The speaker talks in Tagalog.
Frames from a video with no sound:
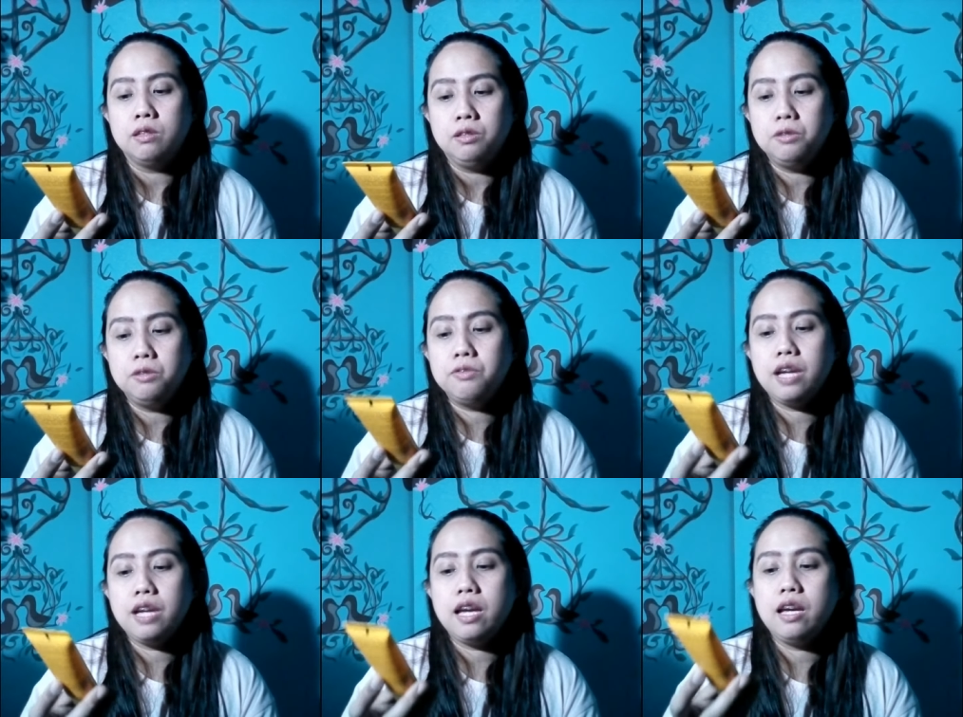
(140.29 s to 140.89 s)

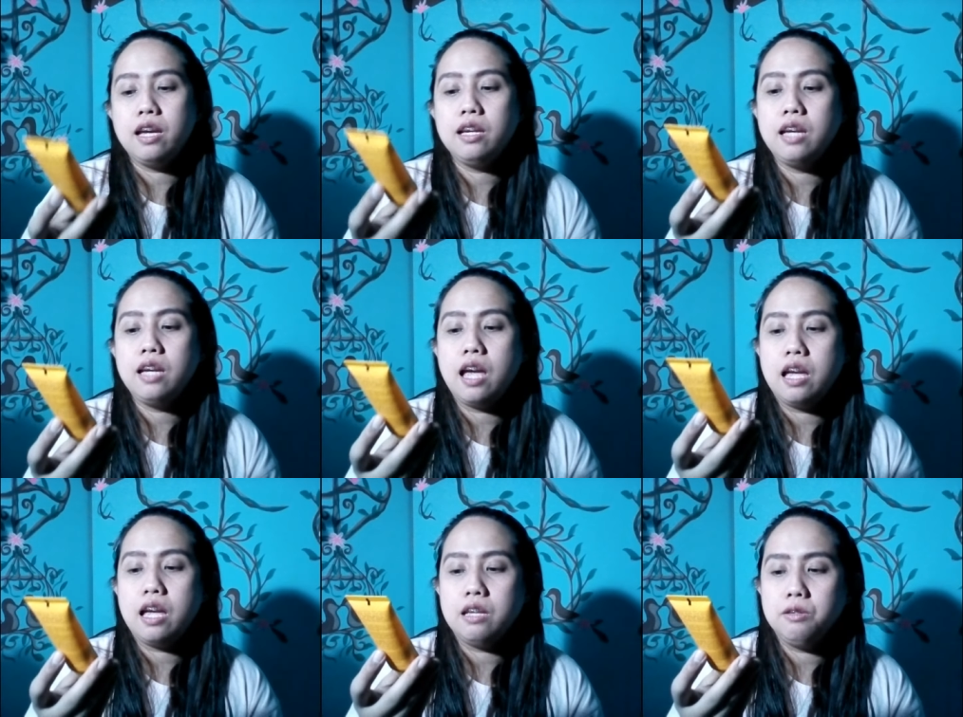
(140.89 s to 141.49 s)

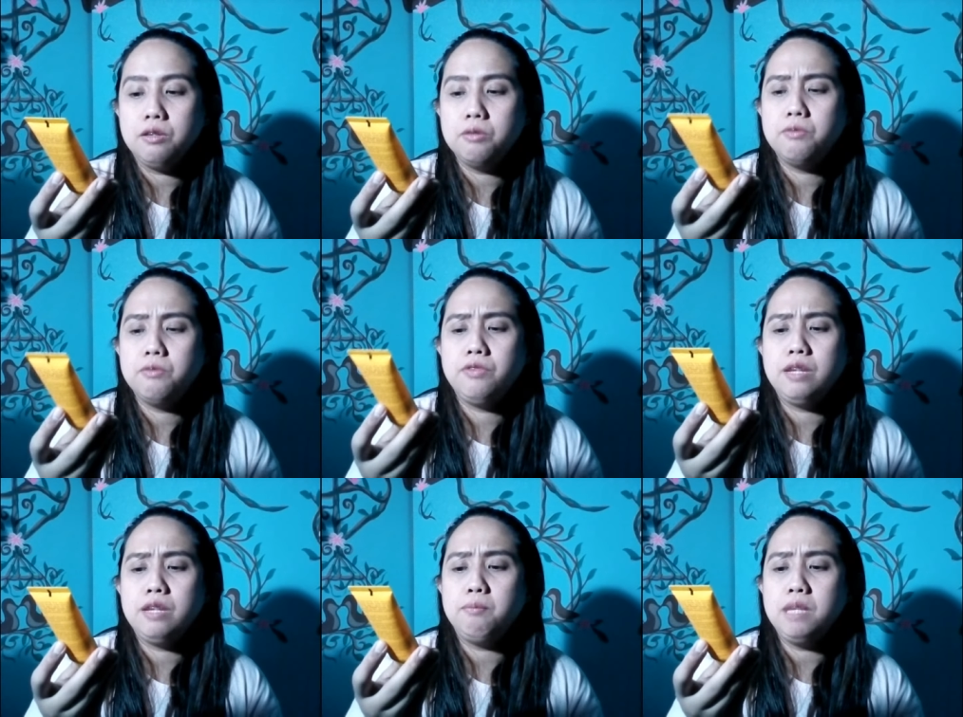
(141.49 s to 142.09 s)
UVA,
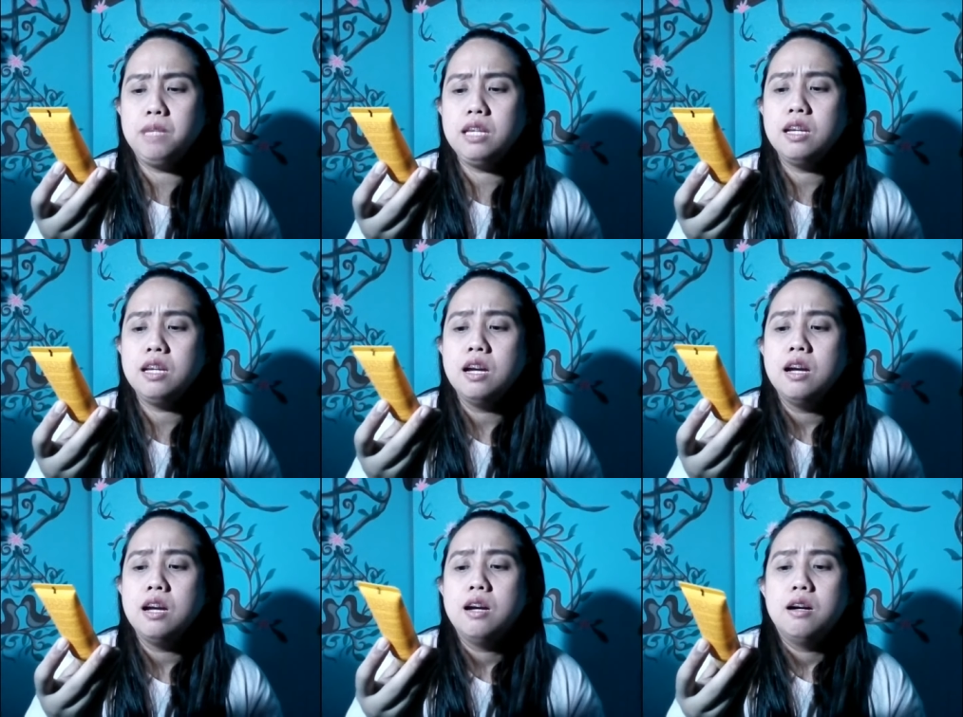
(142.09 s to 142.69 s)
UVB,
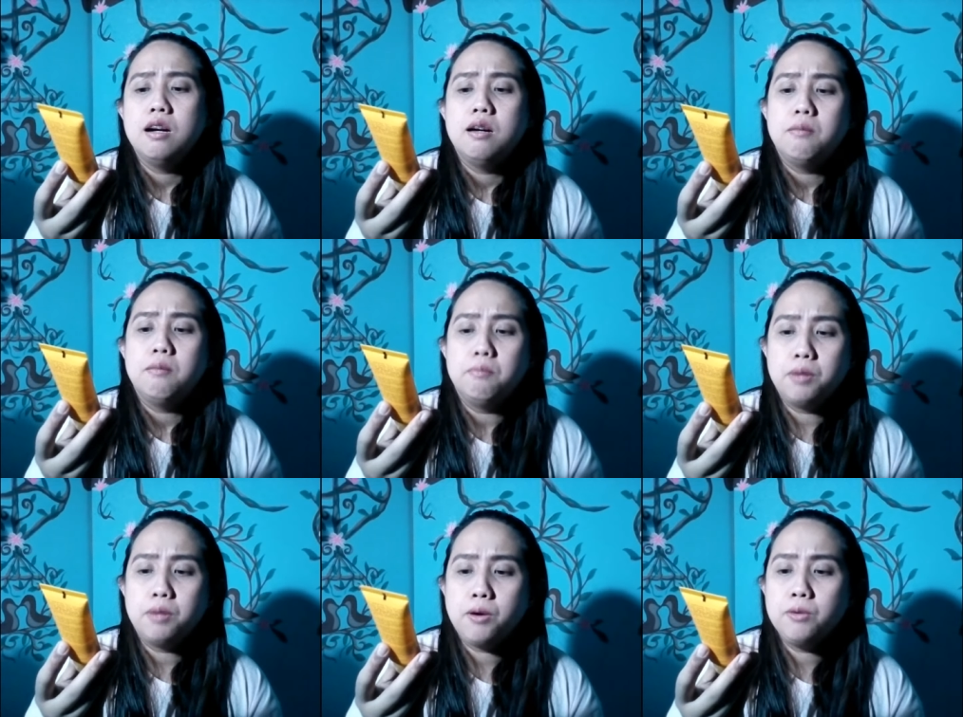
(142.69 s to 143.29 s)

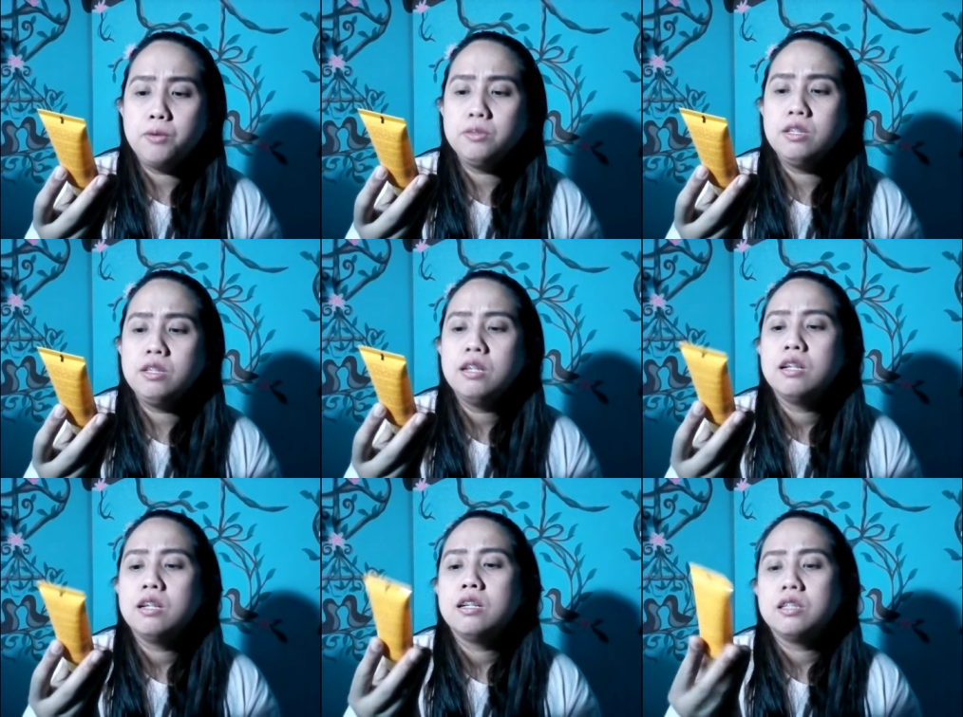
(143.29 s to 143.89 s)
broad
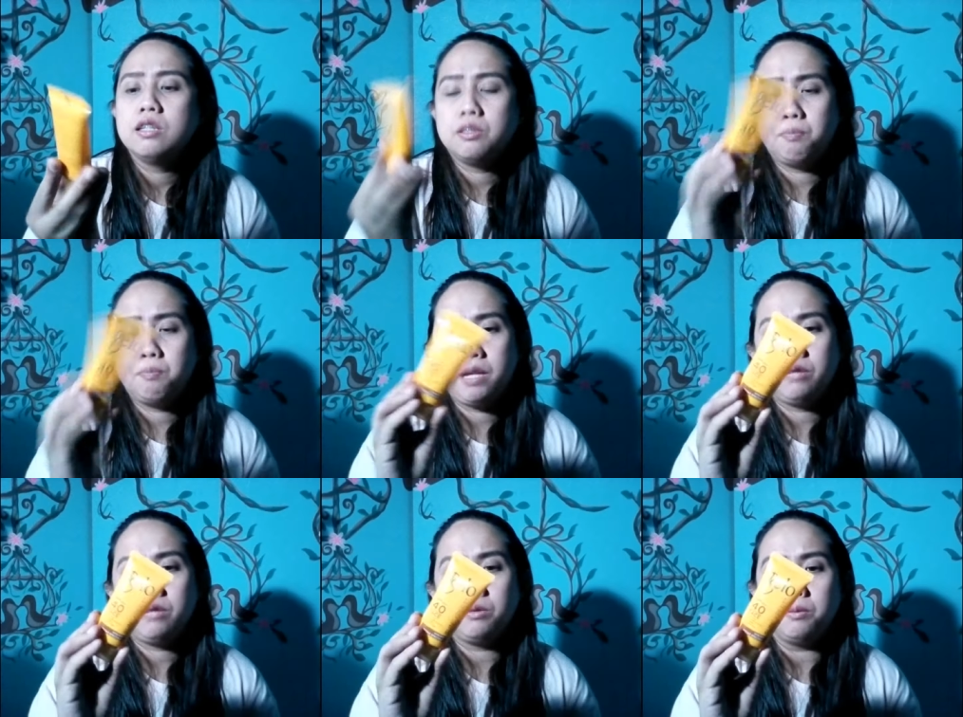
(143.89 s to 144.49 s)

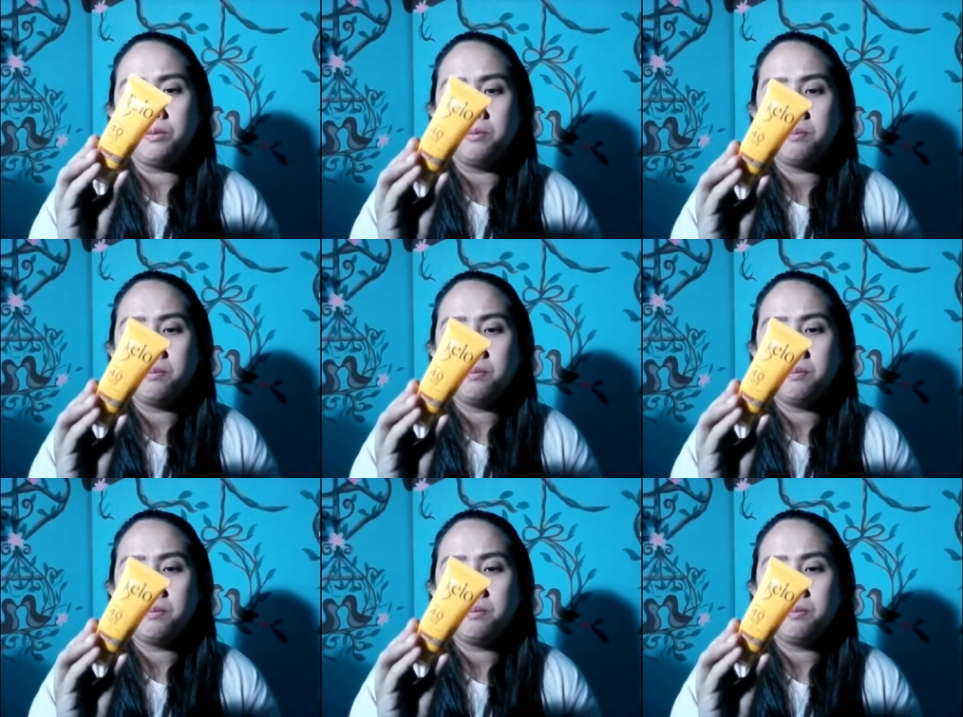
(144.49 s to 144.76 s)
spectrum.